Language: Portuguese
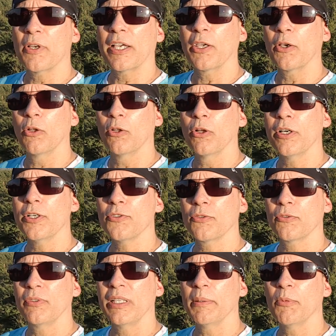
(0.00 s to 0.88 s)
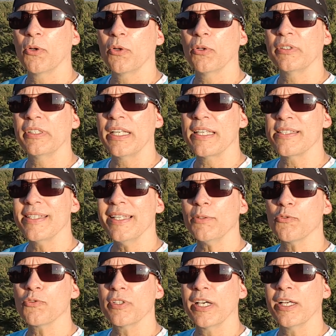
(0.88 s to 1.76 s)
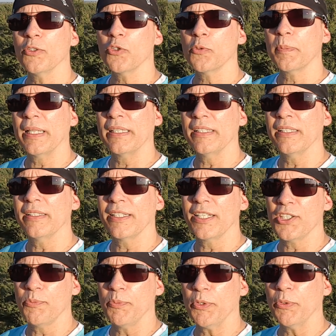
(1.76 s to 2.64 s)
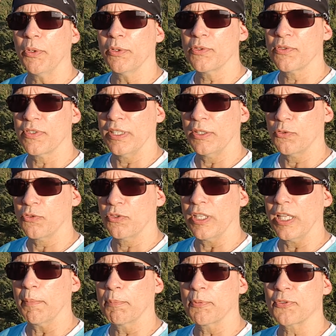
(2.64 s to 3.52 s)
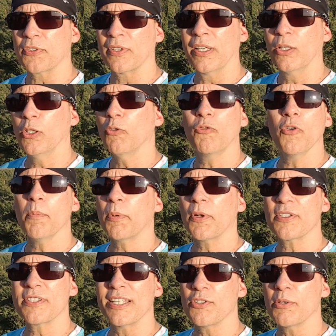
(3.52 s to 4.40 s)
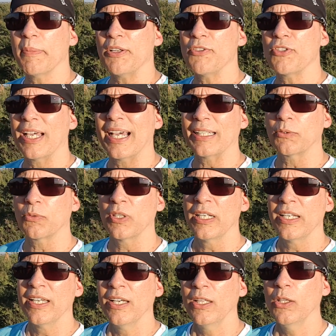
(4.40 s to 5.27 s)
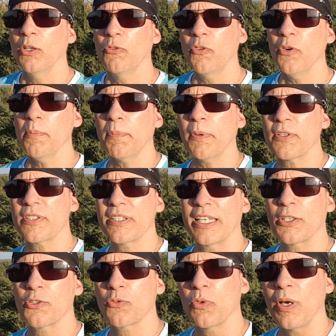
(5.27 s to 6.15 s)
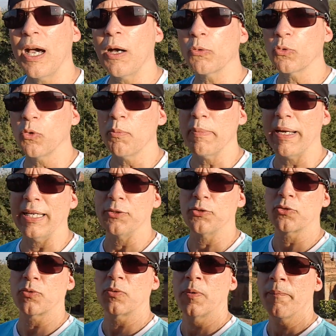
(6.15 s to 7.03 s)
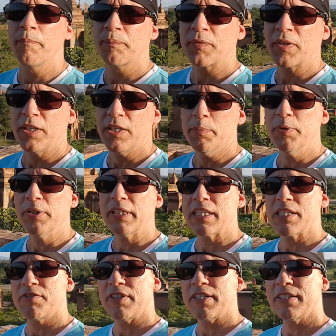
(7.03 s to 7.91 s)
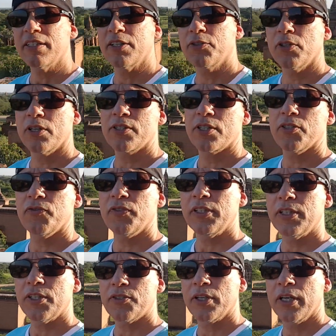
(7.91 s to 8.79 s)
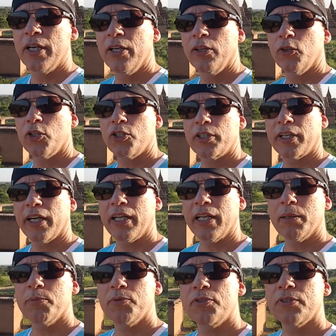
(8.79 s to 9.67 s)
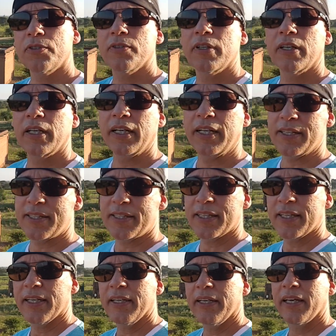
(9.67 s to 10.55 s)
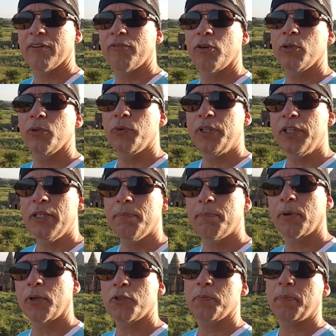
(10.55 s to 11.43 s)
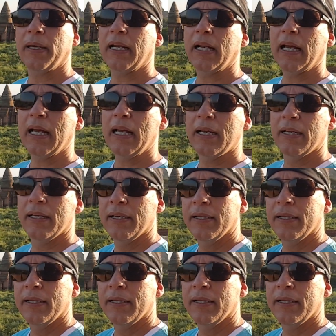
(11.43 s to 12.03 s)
arqueológico demorou 300 anos para ter 3.800 templos. Não foi um processo imediato, não foi um processo automático. E muitas vezes nas nossas vidas nós queremos crescer, evoluir, prosperar,